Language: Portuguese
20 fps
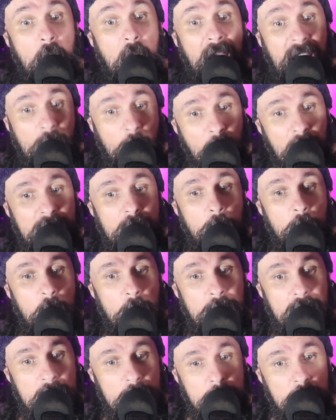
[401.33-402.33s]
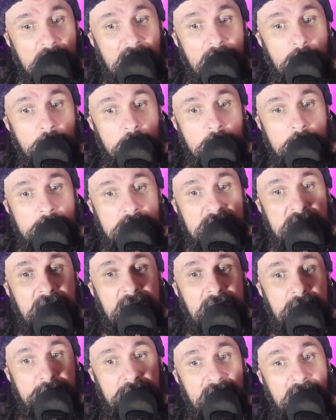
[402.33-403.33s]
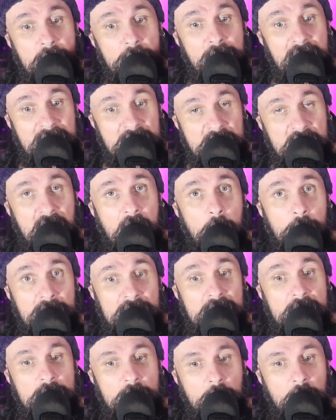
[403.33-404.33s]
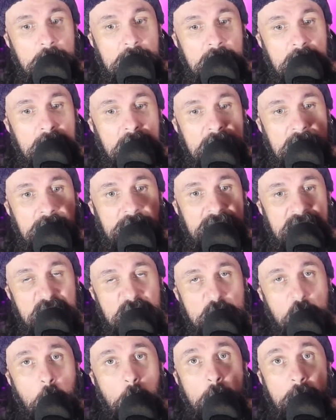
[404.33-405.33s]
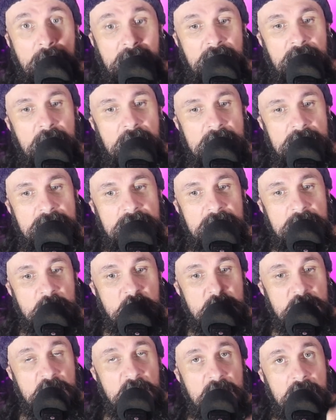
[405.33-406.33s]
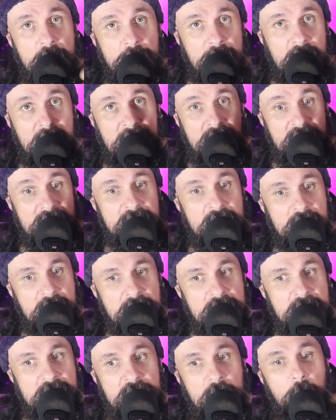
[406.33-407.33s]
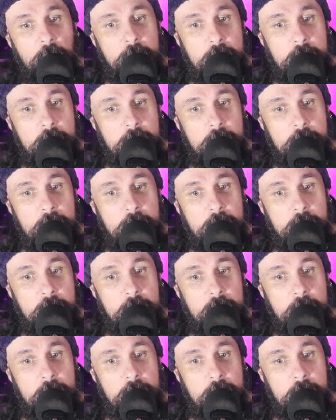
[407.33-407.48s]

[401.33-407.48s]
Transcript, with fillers: Agora é o momento que a música ela fica mais calma e tranquila e veja como é interessante a dinâmica dessa canção,